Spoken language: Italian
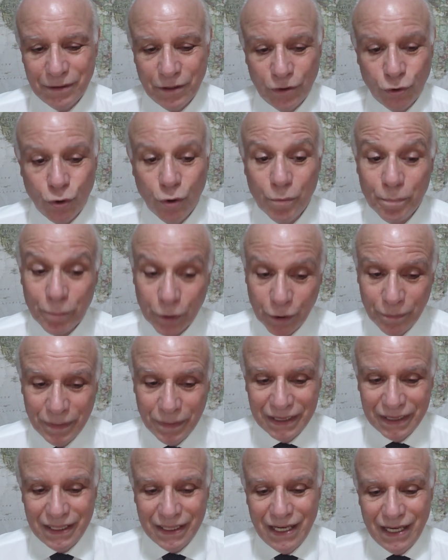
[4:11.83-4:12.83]

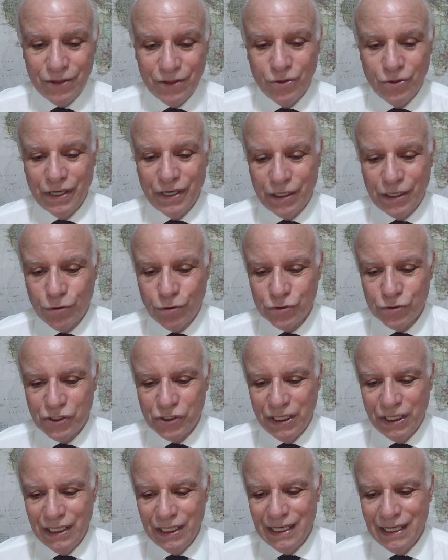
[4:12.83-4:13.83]
compromettendone
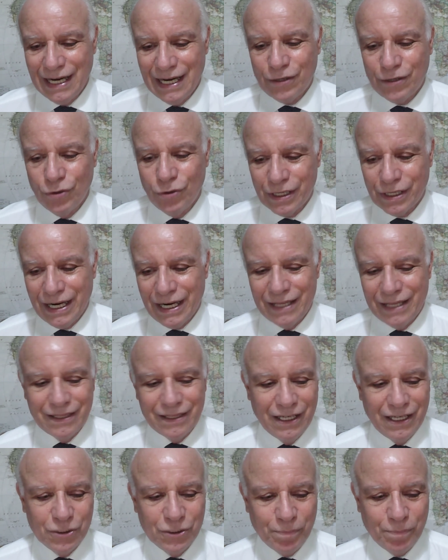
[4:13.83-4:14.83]
così la
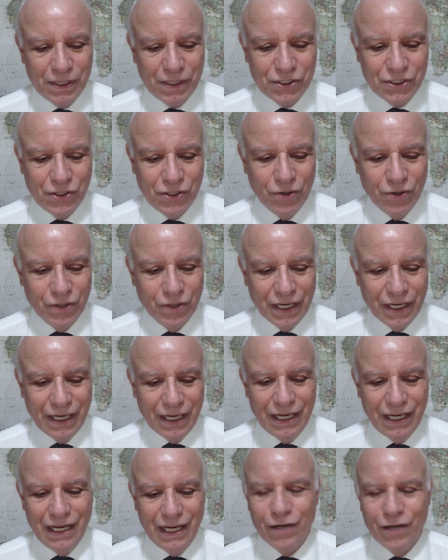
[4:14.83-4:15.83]
corretta espressione
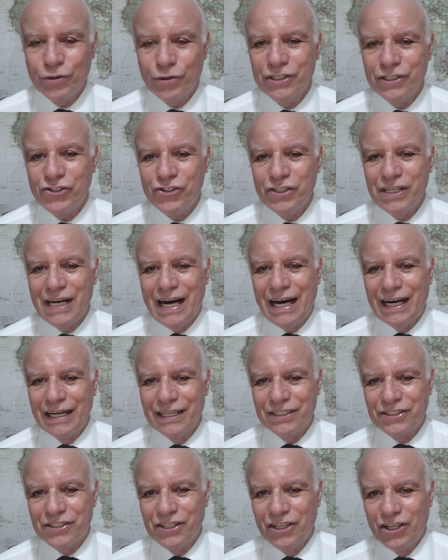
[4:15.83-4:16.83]
e l'originale
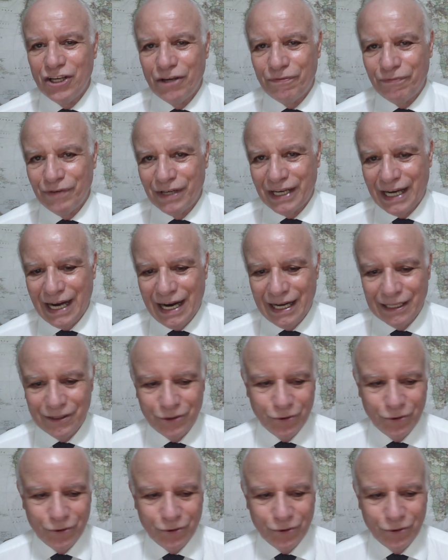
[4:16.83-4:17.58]
significato.